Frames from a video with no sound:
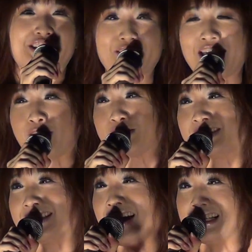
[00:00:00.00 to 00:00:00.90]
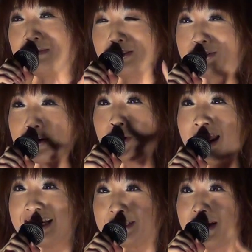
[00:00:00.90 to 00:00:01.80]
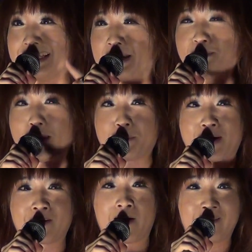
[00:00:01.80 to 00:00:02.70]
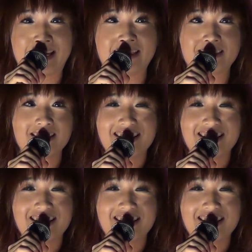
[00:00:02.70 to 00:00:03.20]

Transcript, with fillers: 对，我就知道你们最坏，喜欢听别人飙高音，